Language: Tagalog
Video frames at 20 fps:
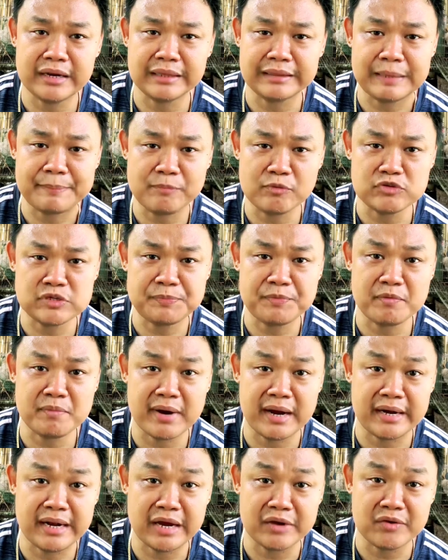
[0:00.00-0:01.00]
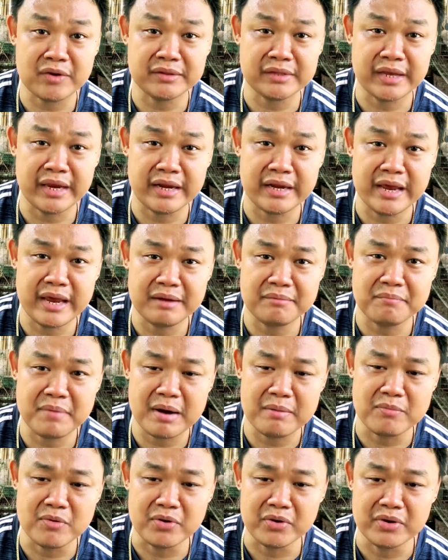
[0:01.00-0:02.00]
na tapos na pumanganak yung ating inahing
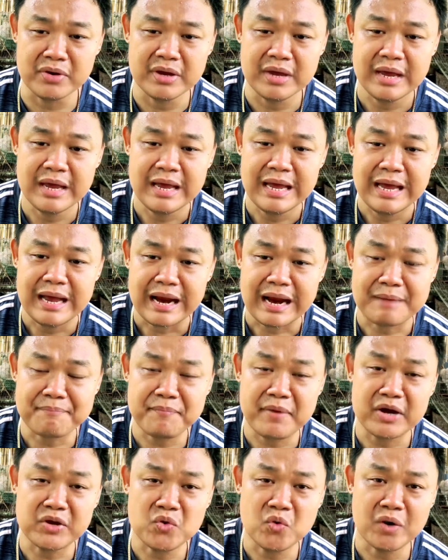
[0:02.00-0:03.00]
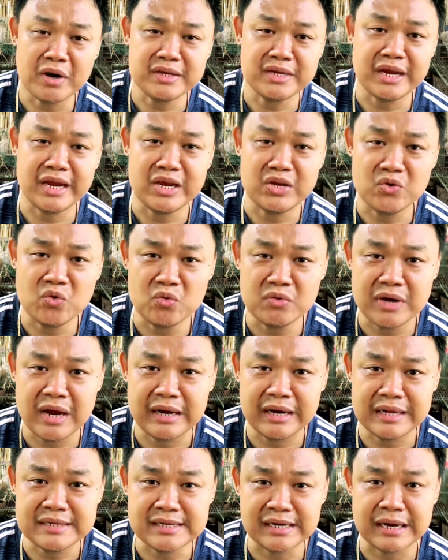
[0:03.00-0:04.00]
baboy kapag yung kanyang
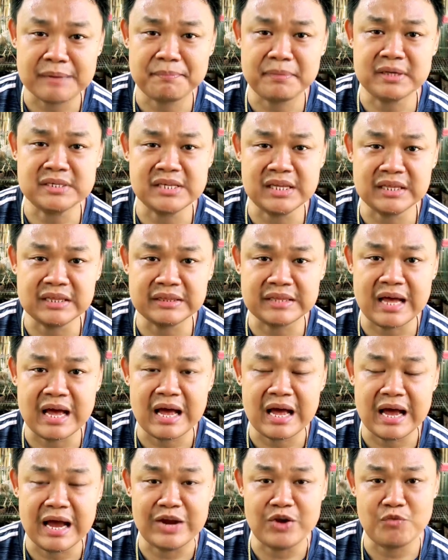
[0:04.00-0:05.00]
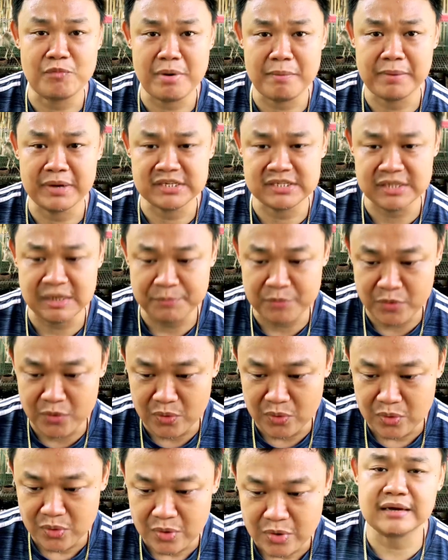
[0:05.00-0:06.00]
inunan at saka placenta ay lumabas na
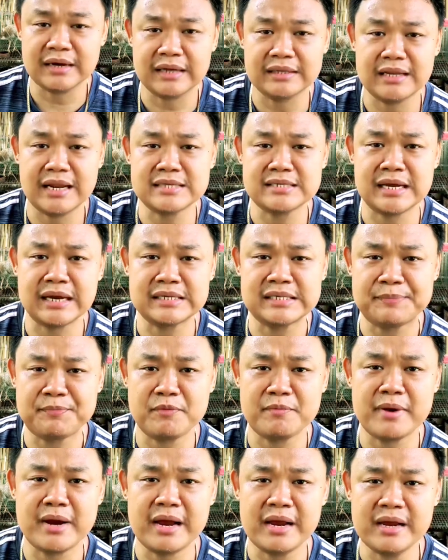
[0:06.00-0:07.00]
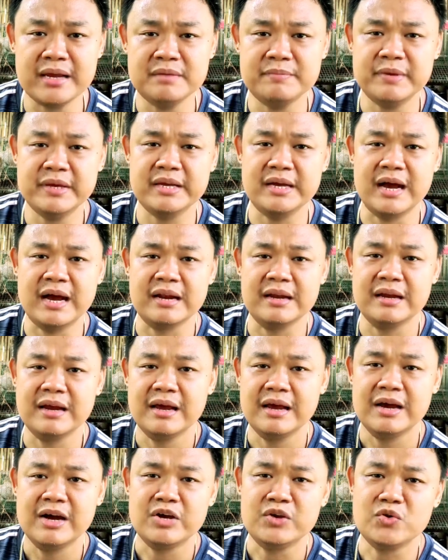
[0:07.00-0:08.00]
po. Kadalasan kasi po mga kaibigan,
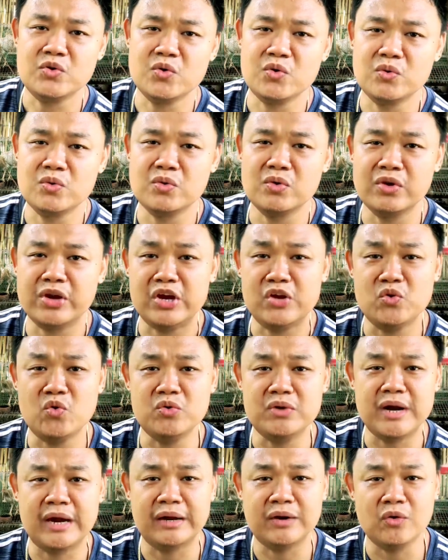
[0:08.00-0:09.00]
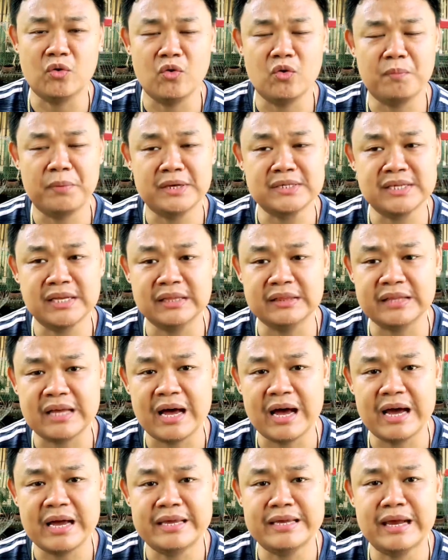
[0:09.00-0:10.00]
yung inunan o
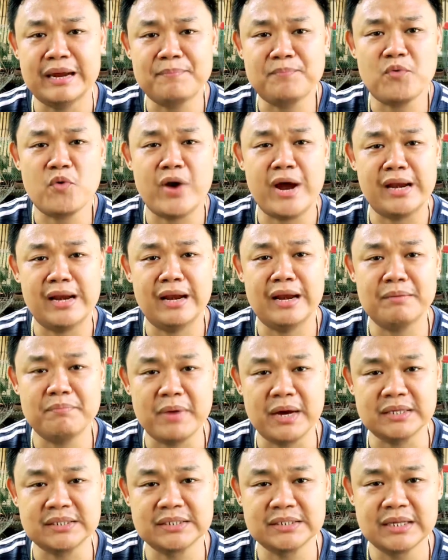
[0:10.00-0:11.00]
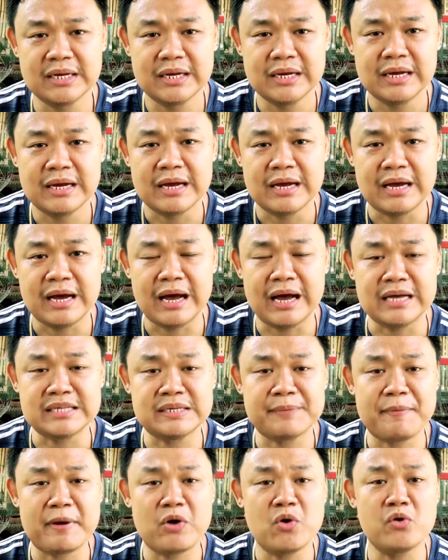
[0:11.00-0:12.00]
placenta, yan po ay lalabas uh,
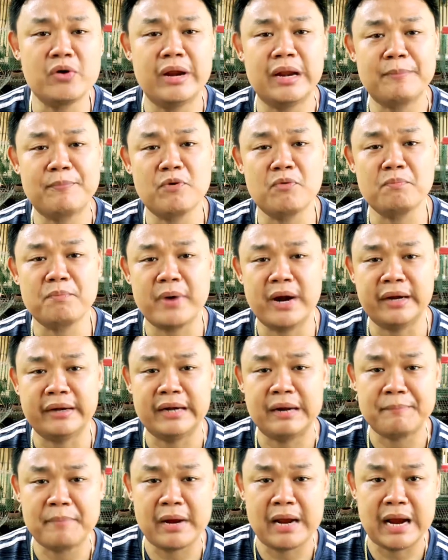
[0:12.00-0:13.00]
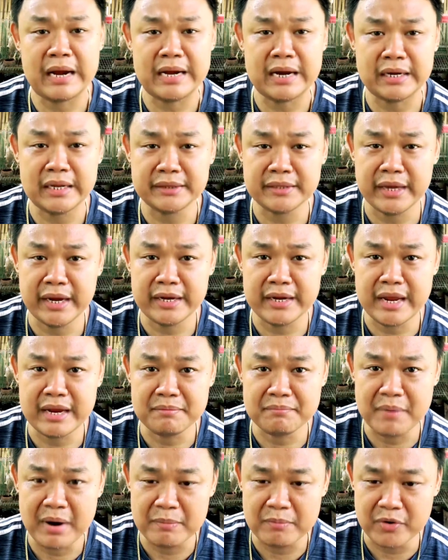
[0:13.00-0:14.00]
sa panghuli na pong part ng panganganak ng ating
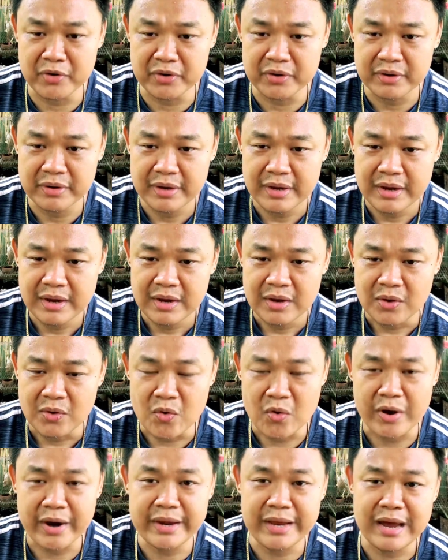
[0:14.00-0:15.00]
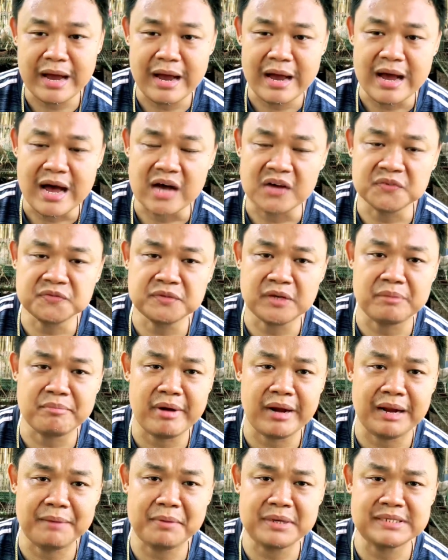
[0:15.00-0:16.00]
inahing baboy. O kaya, after
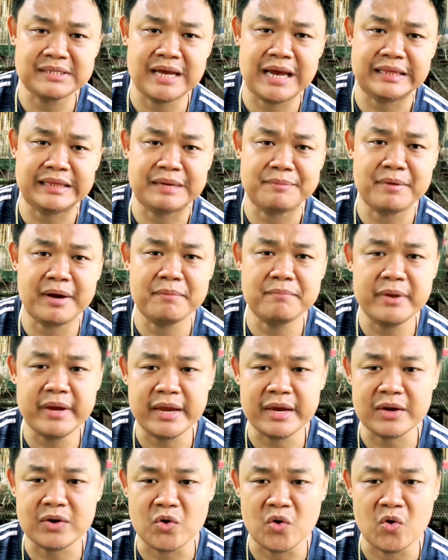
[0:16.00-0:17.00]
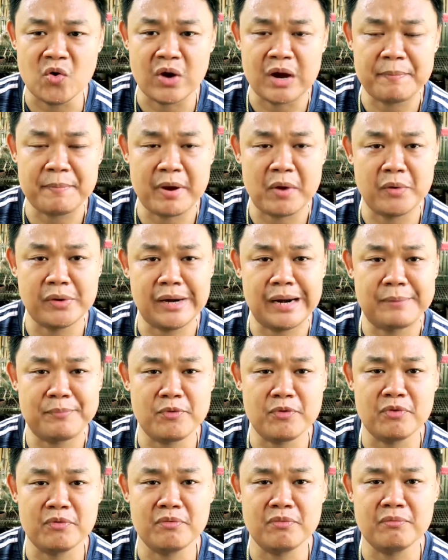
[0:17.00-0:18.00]
may labas lahat ng mga biik o kapag wala na
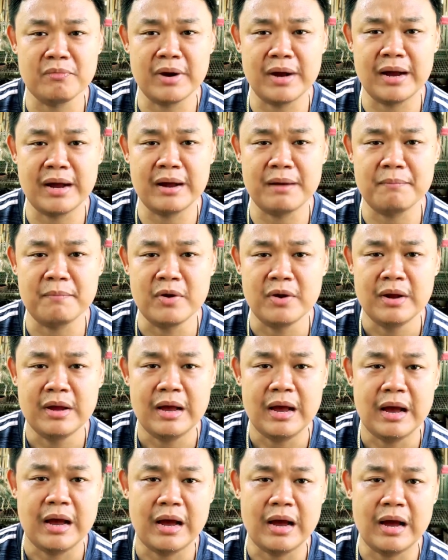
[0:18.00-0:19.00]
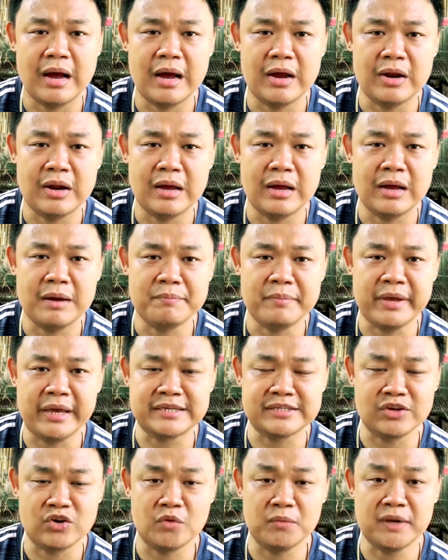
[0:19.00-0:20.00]
pong mga uh,
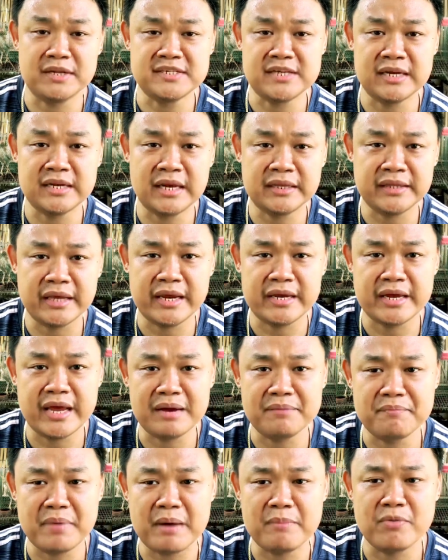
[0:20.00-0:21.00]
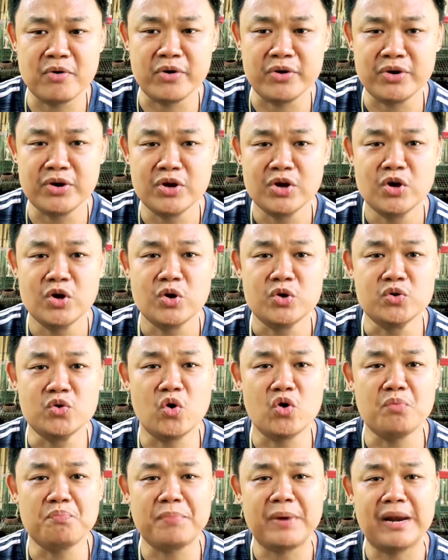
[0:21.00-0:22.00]
biik sa loob ng tiyan ng ating inahing baboy,
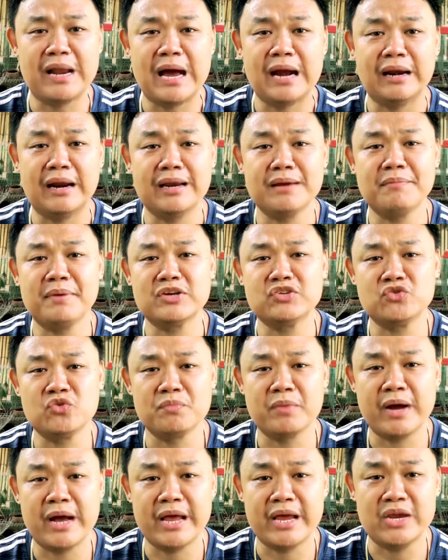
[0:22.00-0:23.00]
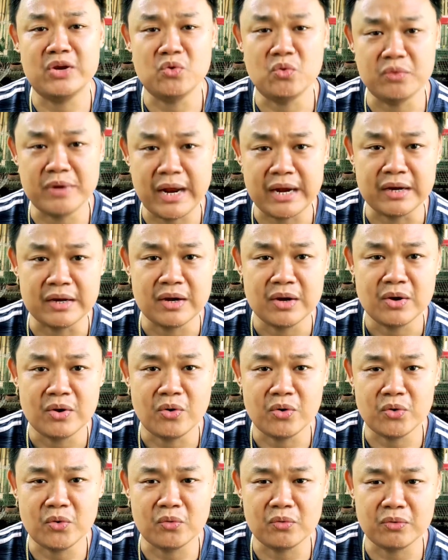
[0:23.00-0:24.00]
doon pa lang lalabas yung mga inunan
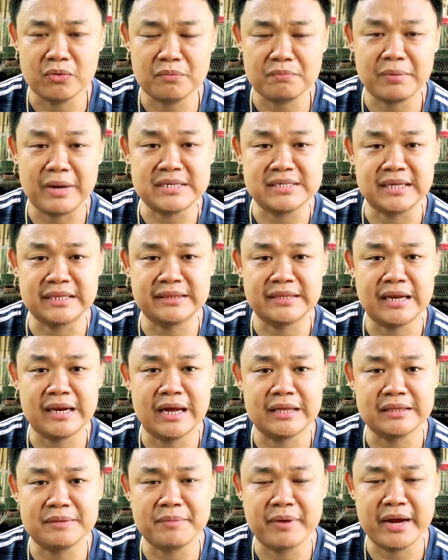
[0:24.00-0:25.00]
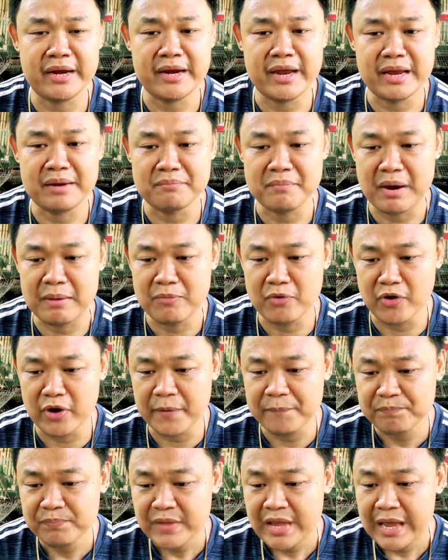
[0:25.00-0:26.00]
o yung placenta ng ating mga inahing
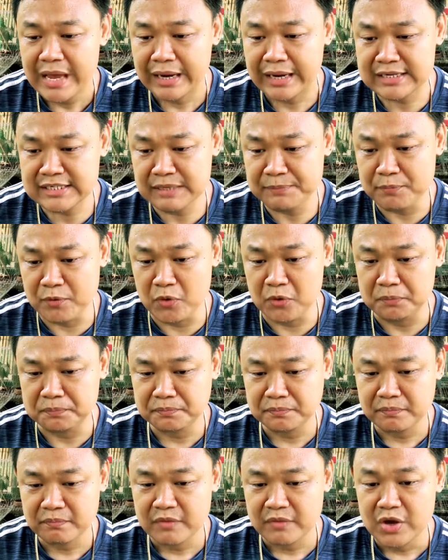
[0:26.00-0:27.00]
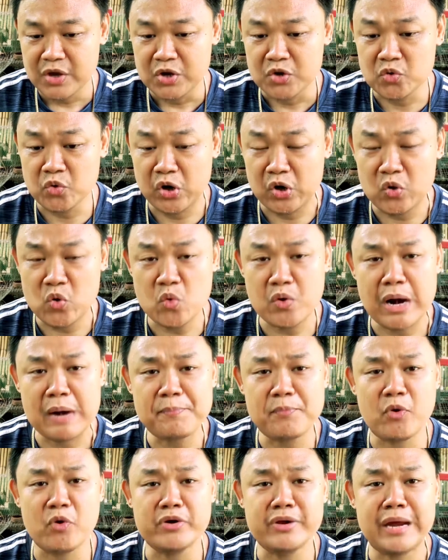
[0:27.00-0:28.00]
baboy. Kasi po, yung
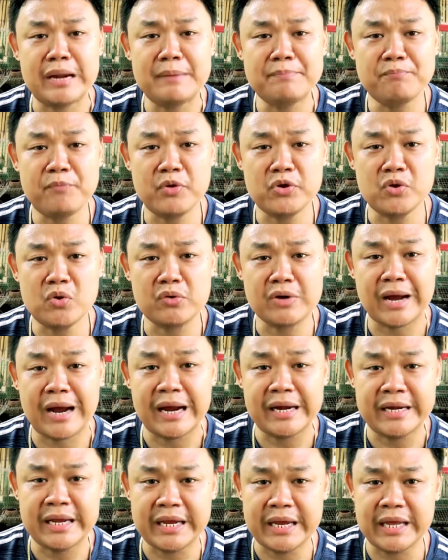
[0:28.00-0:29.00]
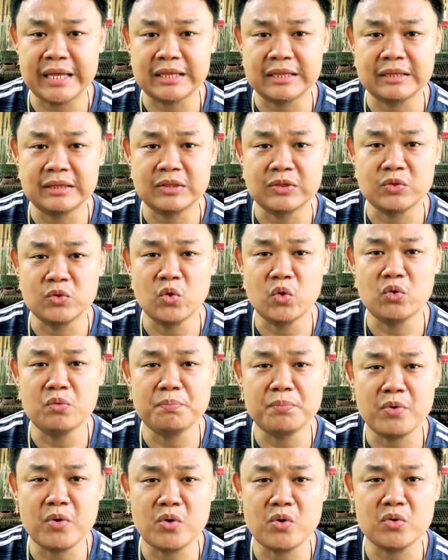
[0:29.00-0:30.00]
inunan po, yan po yung nakadikit
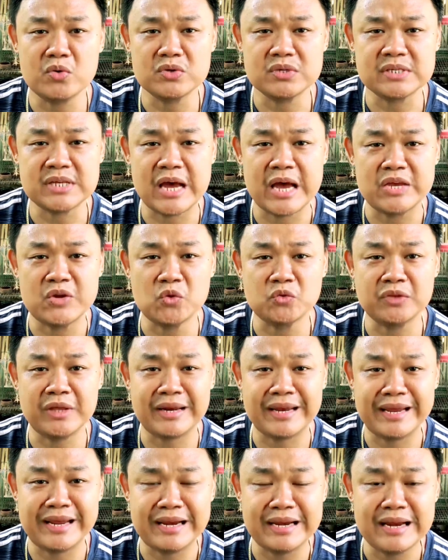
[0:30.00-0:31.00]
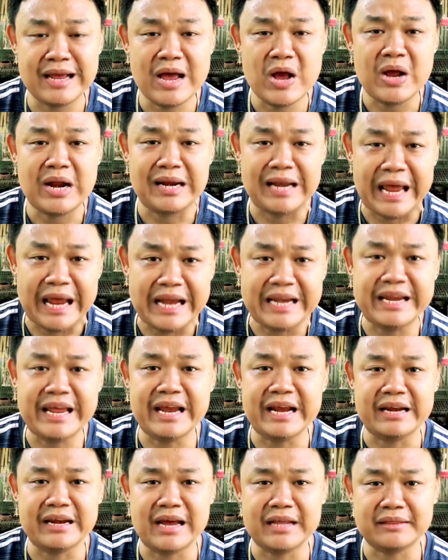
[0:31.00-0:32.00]
doon po sa uterine
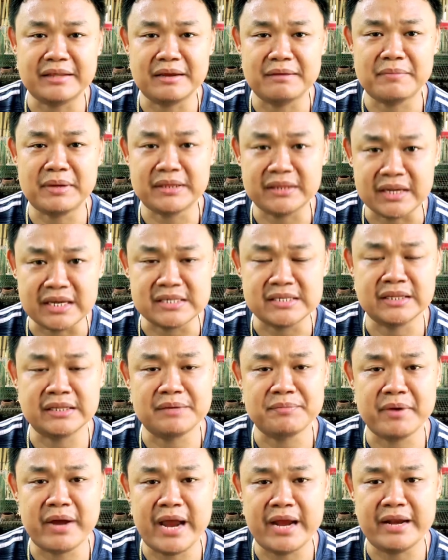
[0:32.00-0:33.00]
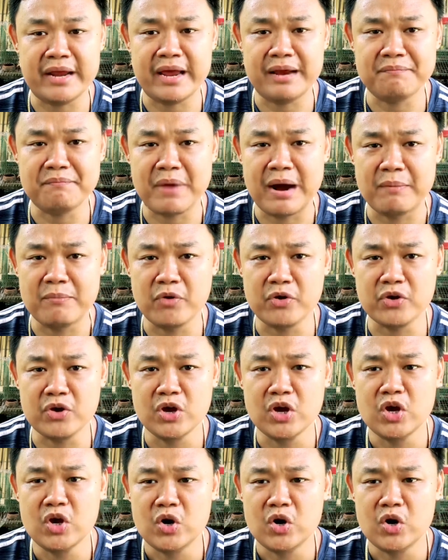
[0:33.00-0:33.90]
lining ng ating mattress, ating mga inahing baboy.